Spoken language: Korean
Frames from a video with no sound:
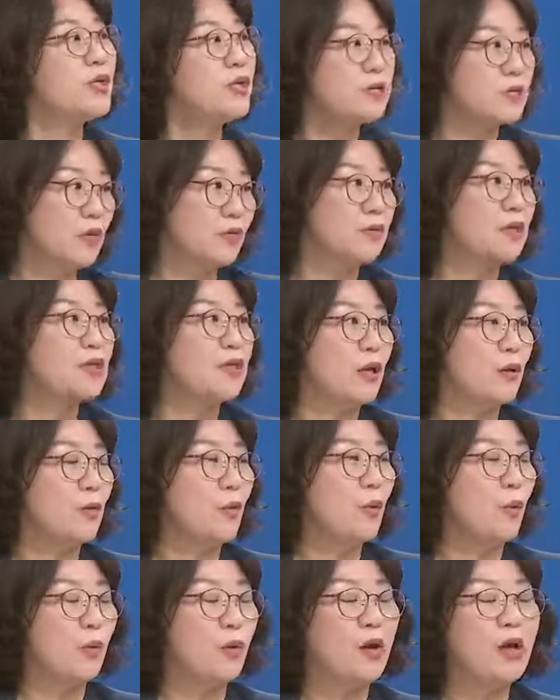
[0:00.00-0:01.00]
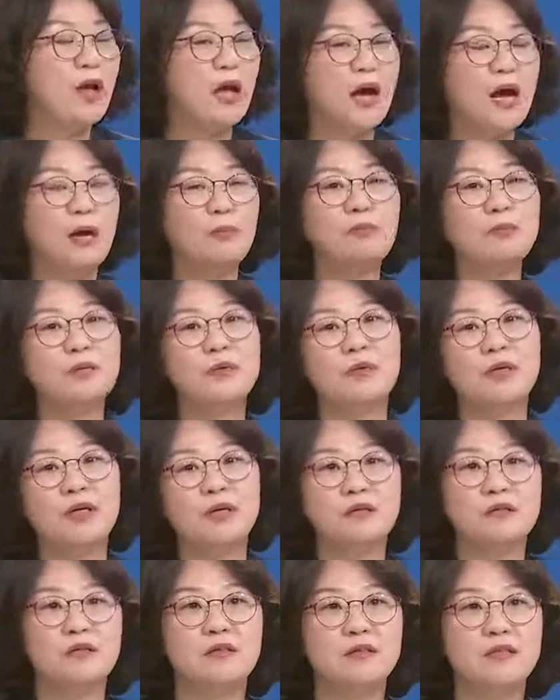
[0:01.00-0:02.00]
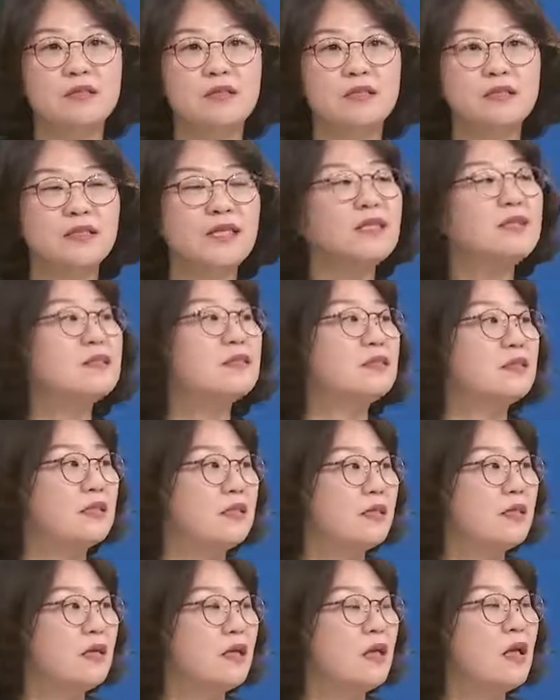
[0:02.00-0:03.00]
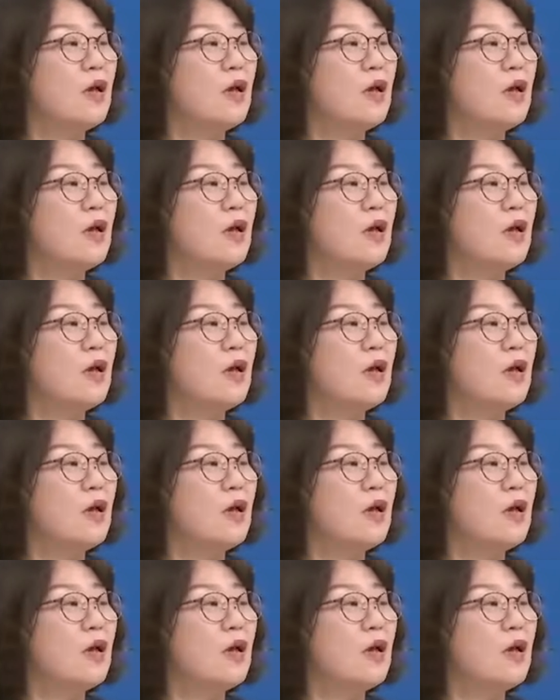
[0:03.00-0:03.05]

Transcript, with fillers: 정리되고 앞으로의 어떤 이 트렌드들이